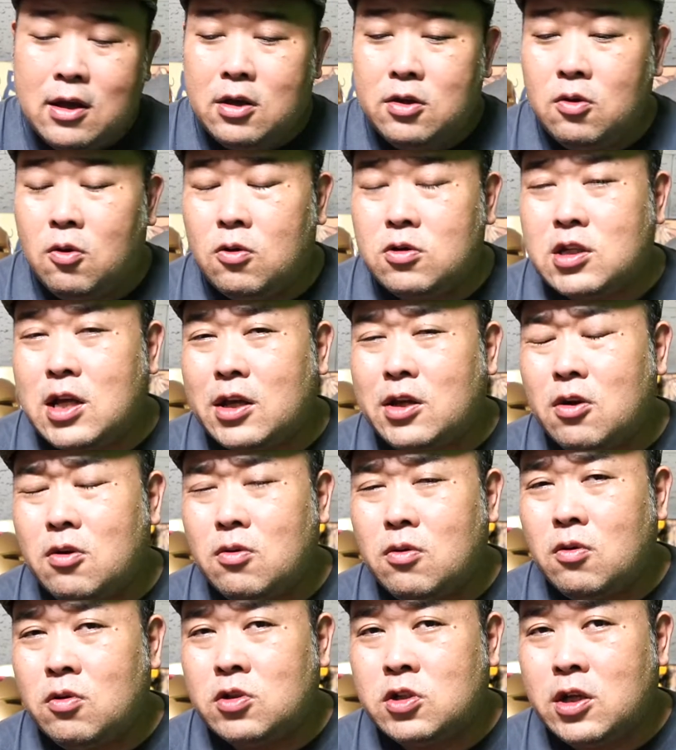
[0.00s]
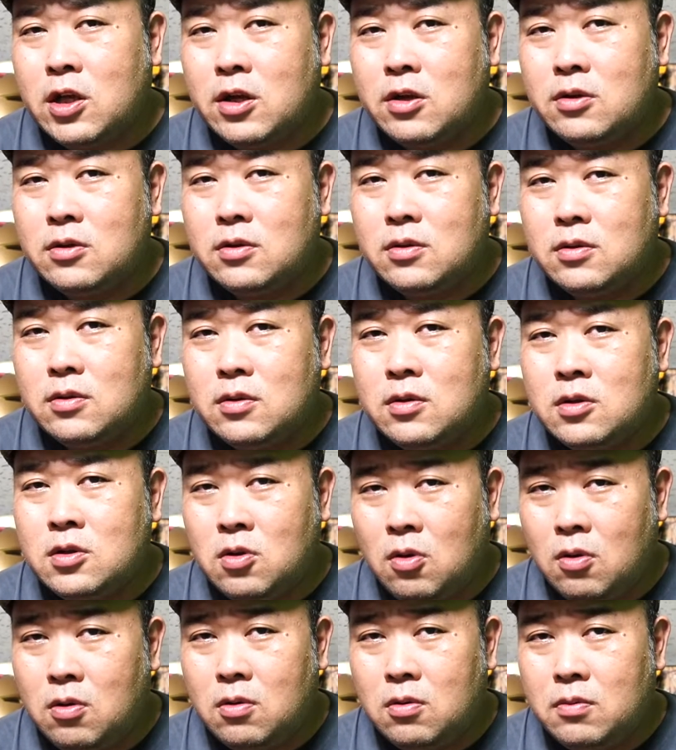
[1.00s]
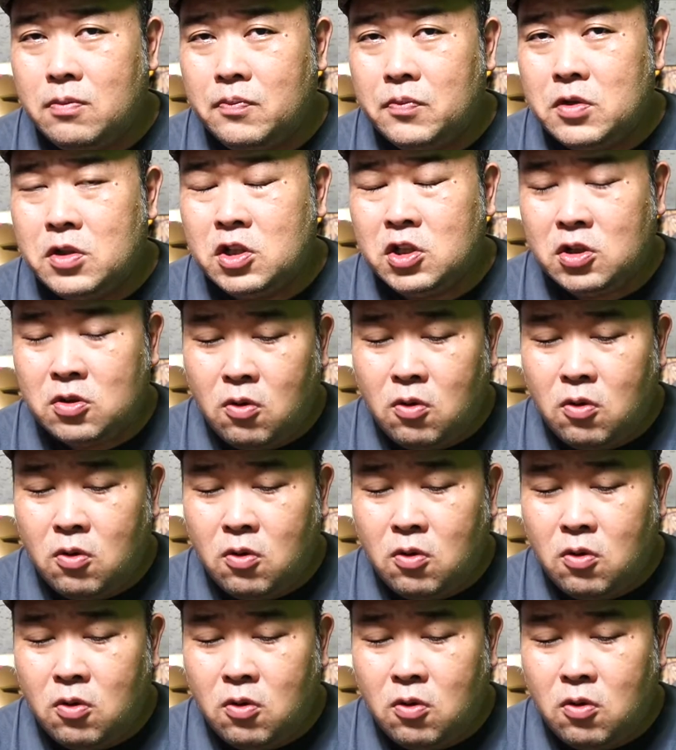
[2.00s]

農作業をしている。そう、仕